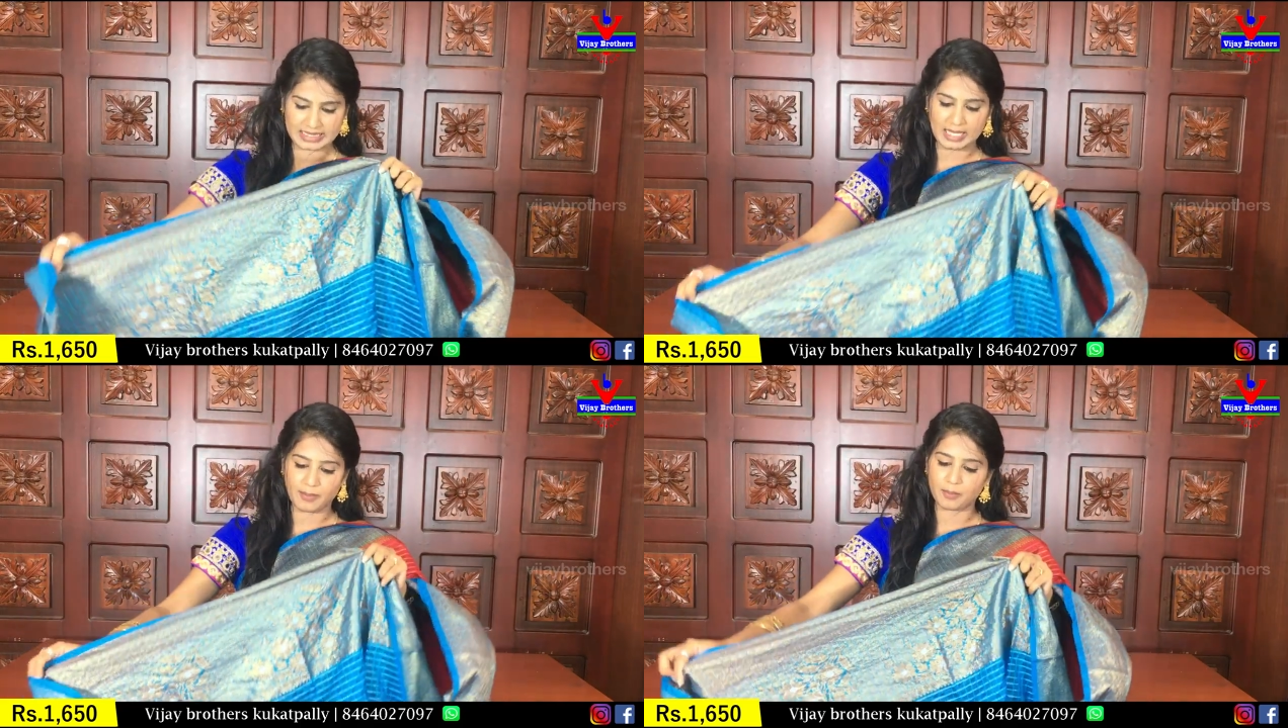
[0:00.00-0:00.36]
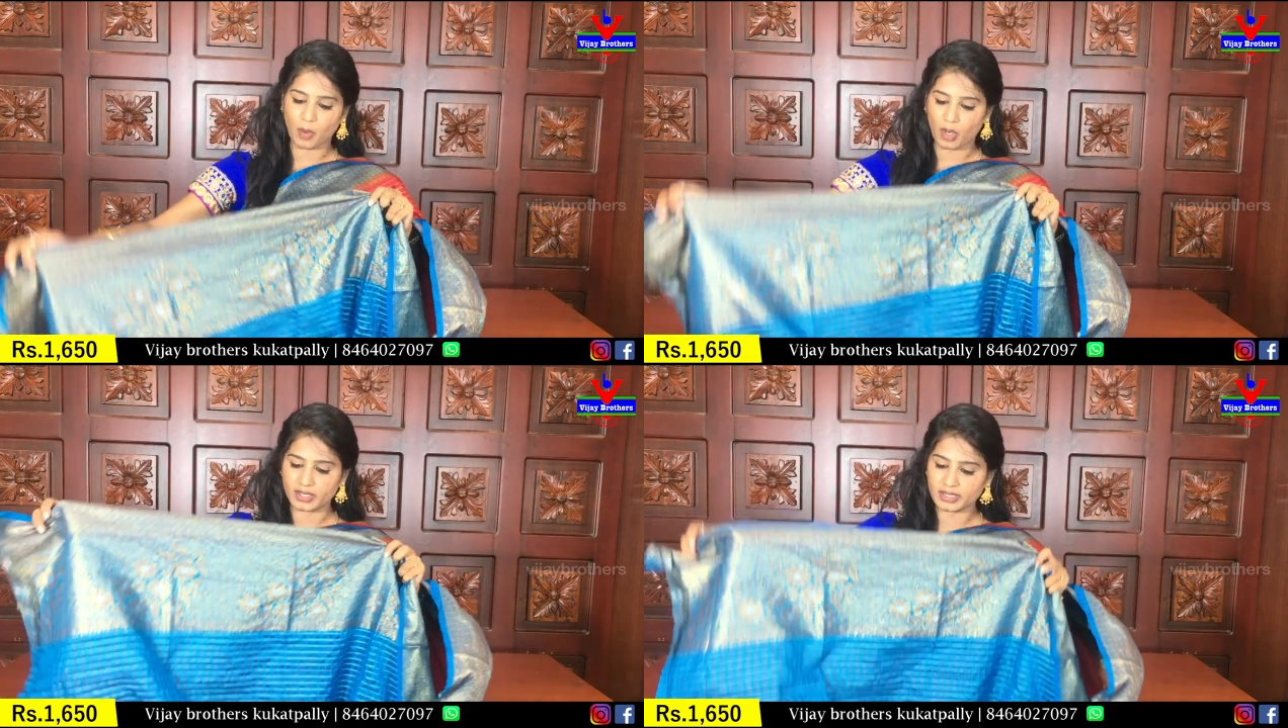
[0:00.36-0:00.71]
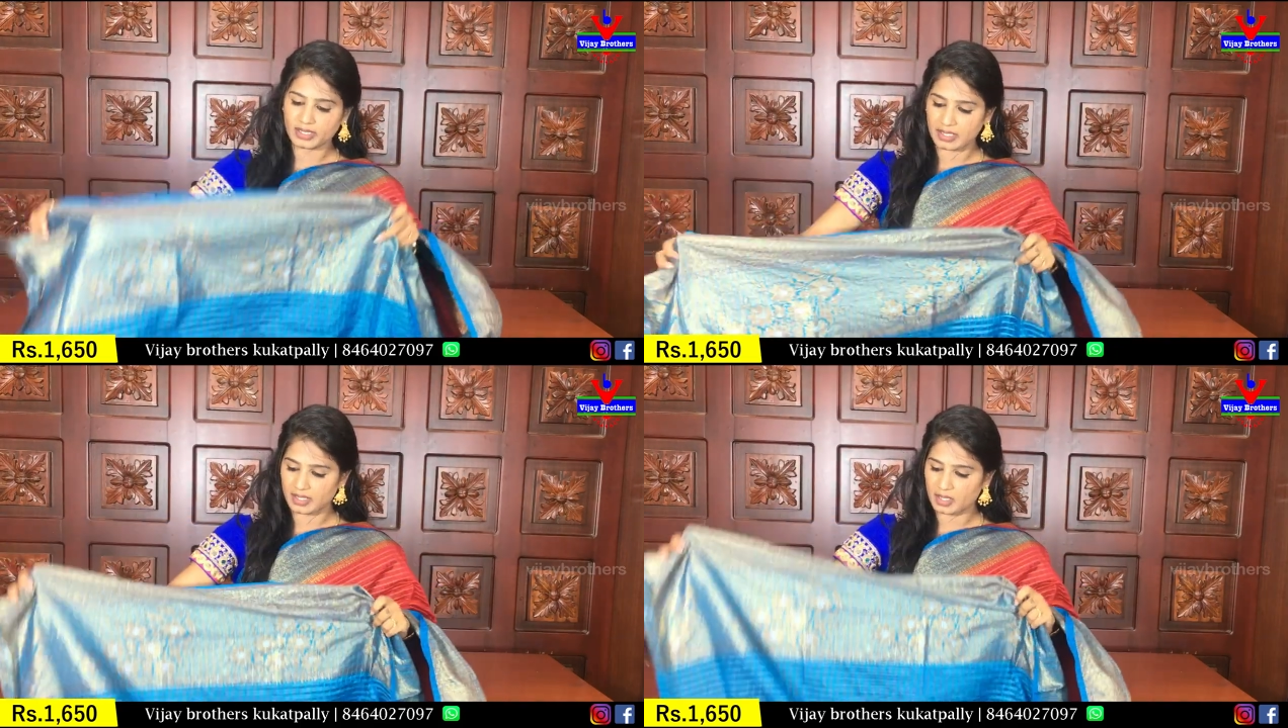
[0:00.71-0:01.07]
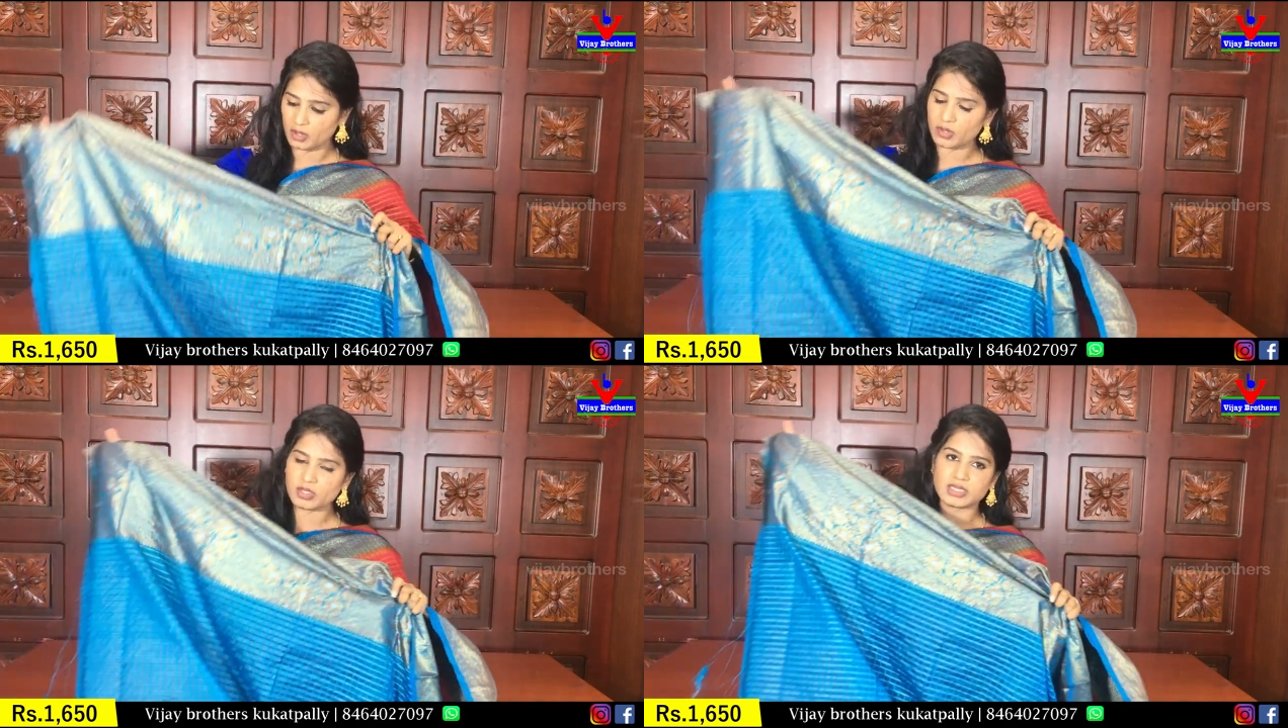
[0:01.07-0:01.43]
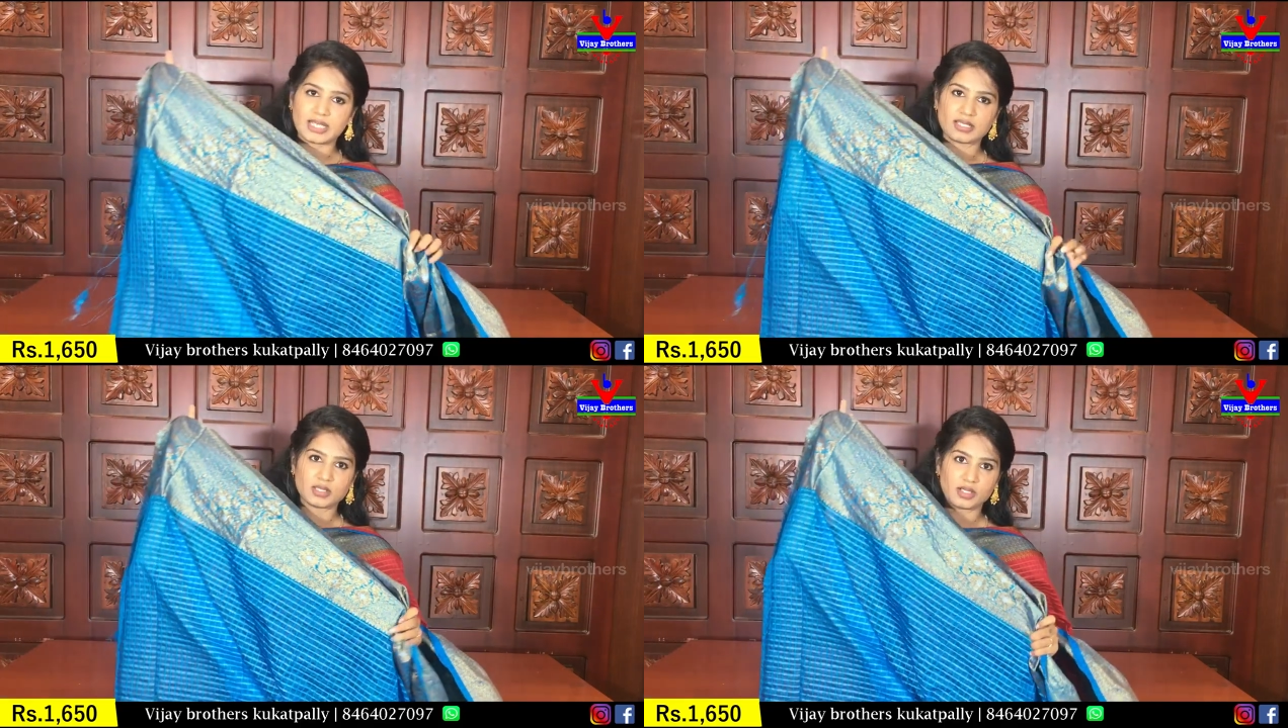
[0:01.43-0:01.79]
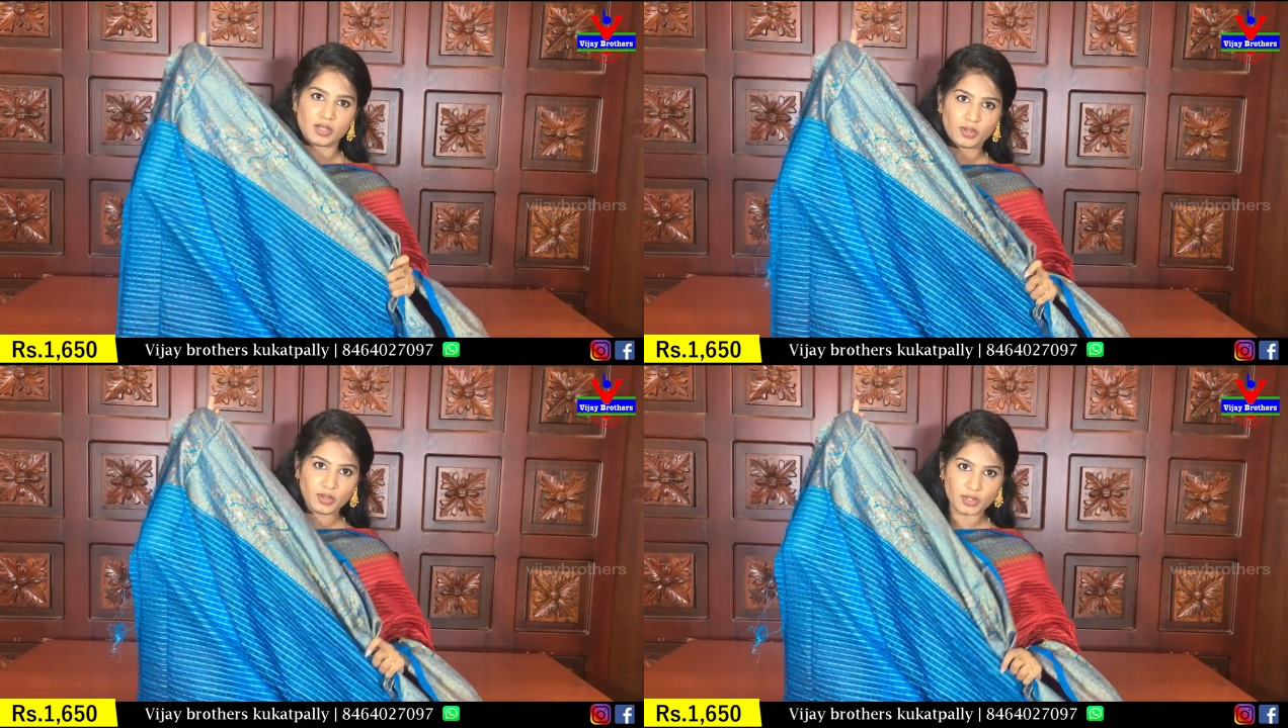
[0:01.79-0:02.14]
సేమ్ బార్డర్ కలర్లో
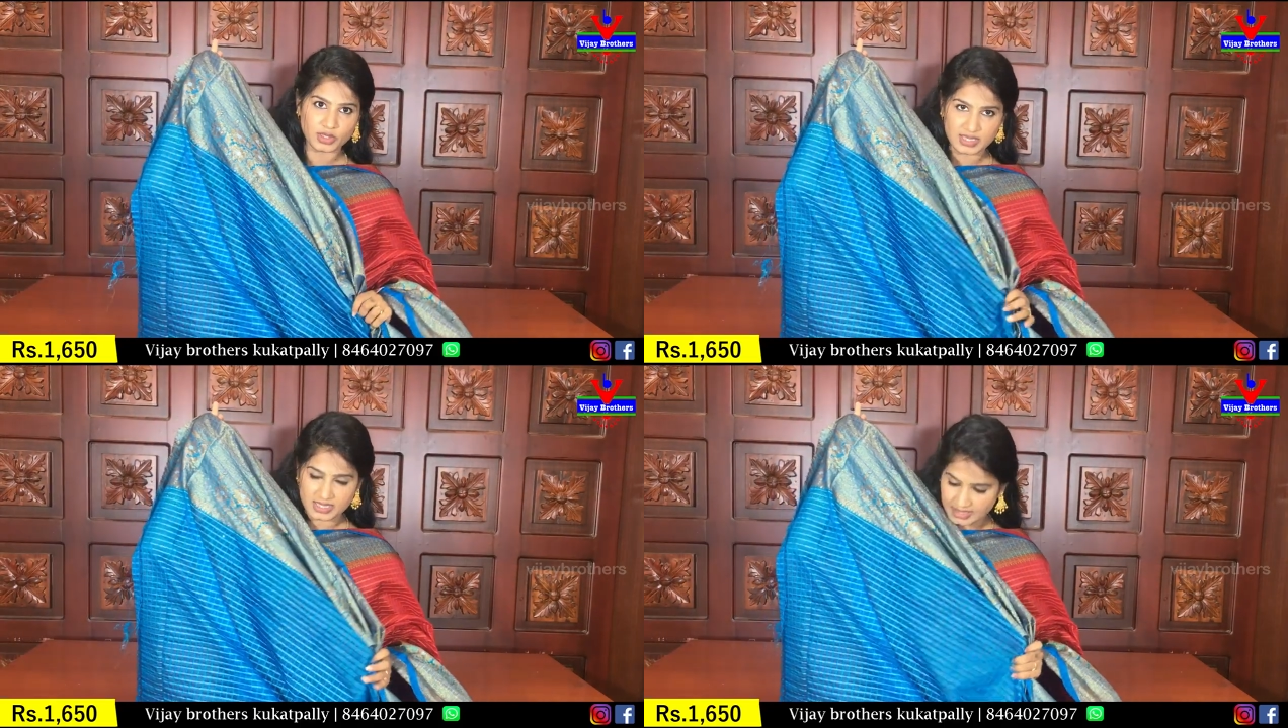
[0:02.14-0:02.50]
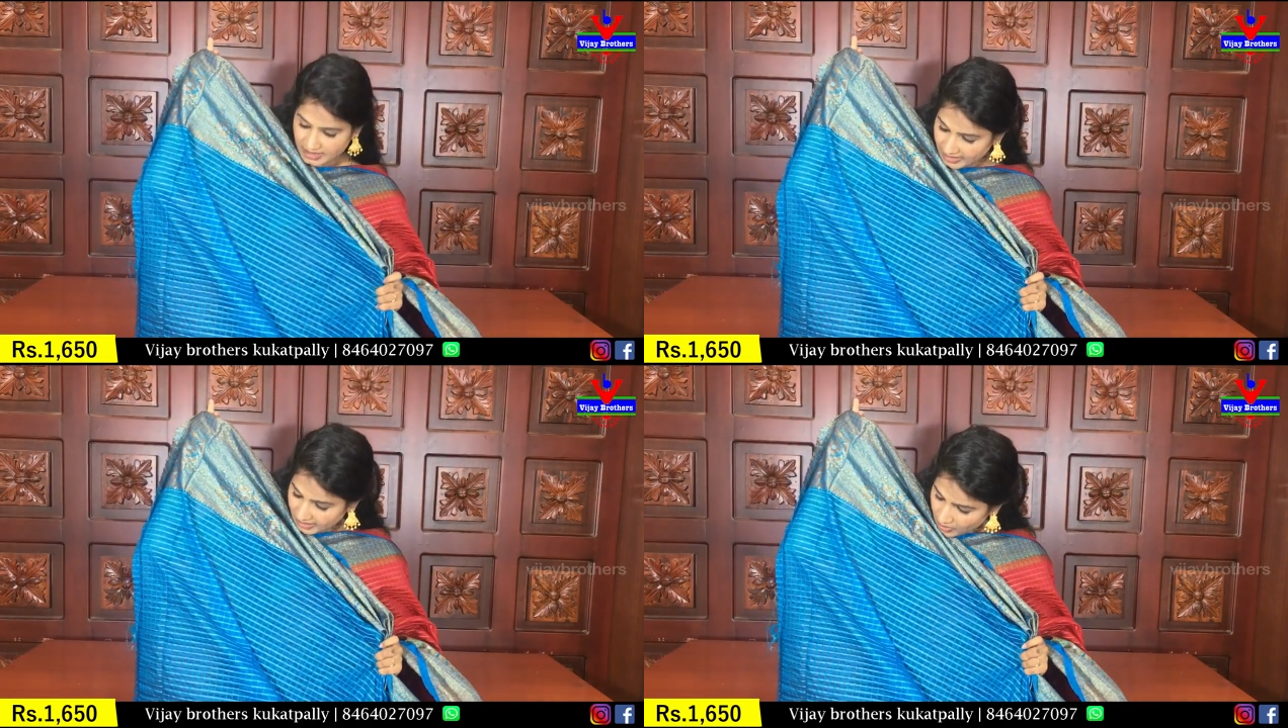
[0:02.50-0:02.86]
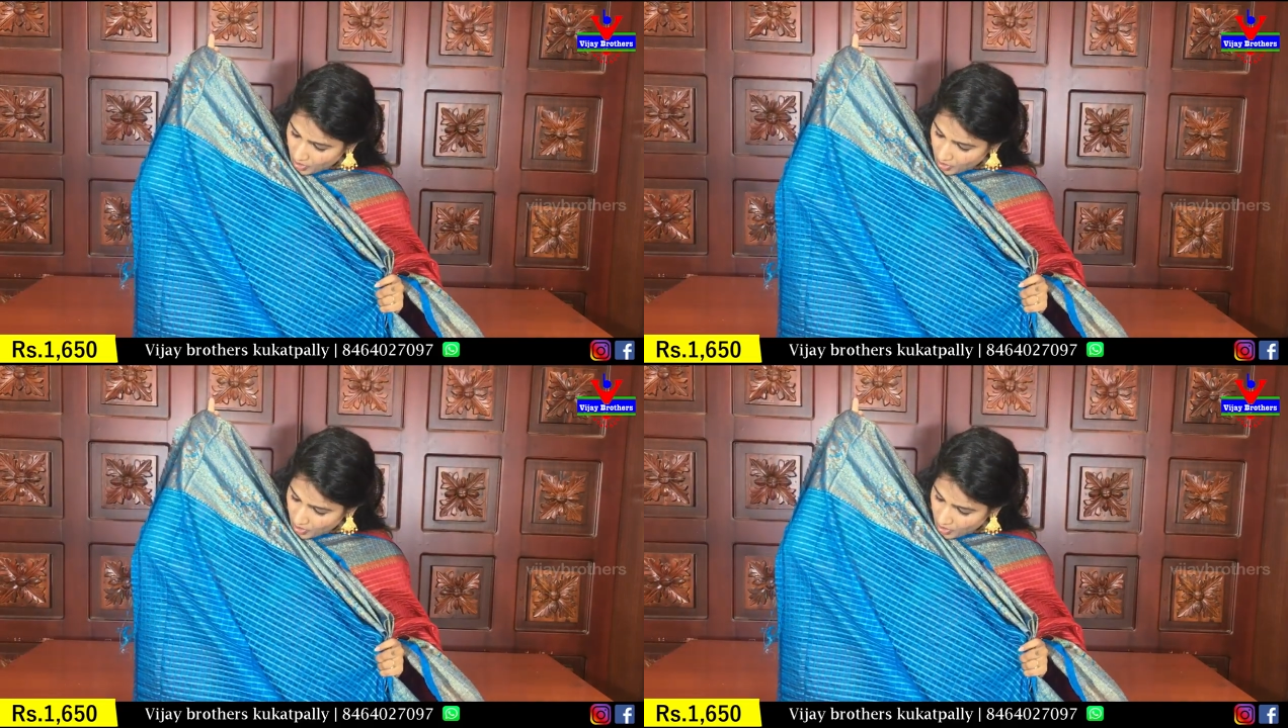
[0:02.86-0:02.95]
చెక్స్లో వచ్చేసింది